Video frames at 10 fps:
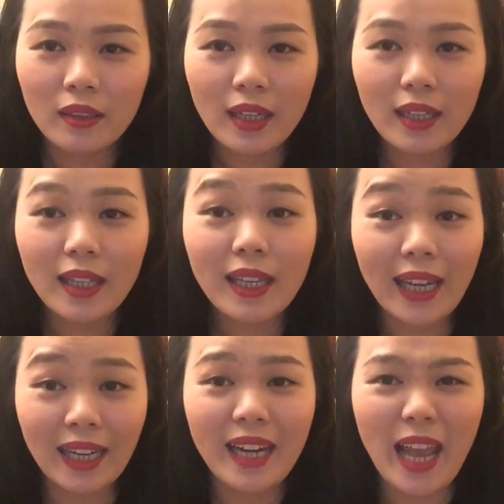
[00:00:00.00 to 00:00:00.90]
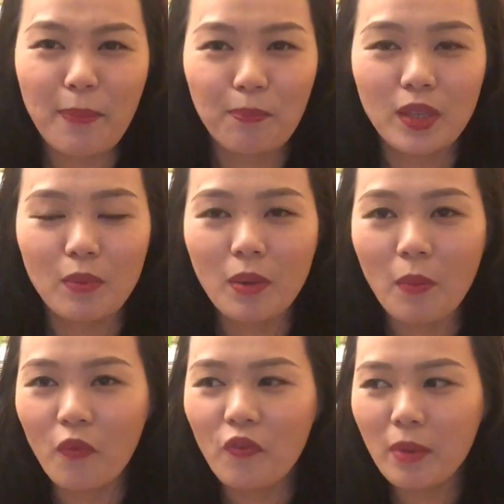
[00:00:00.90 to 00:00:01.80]
cái cái cảnh đẹp trong cái
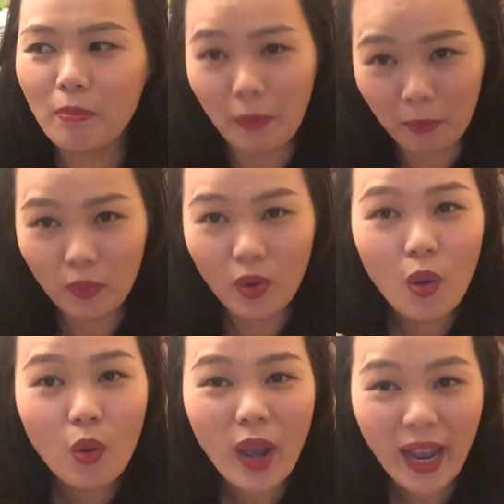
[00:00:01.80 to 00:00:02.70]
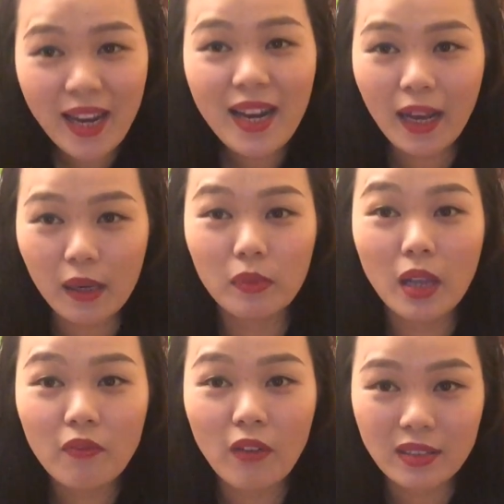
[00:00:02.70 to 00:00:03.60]
bộ phim mà cô ấy là
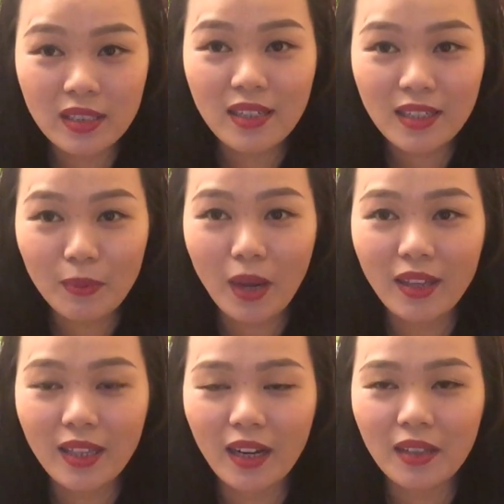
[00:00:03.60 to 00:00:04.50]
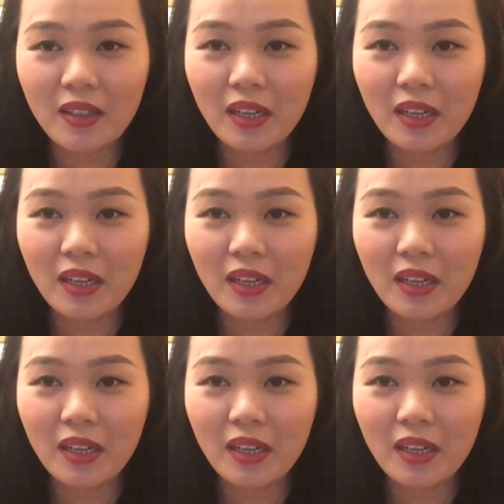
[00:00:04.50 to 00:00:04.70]
nhân vật chính trong đó gì đó.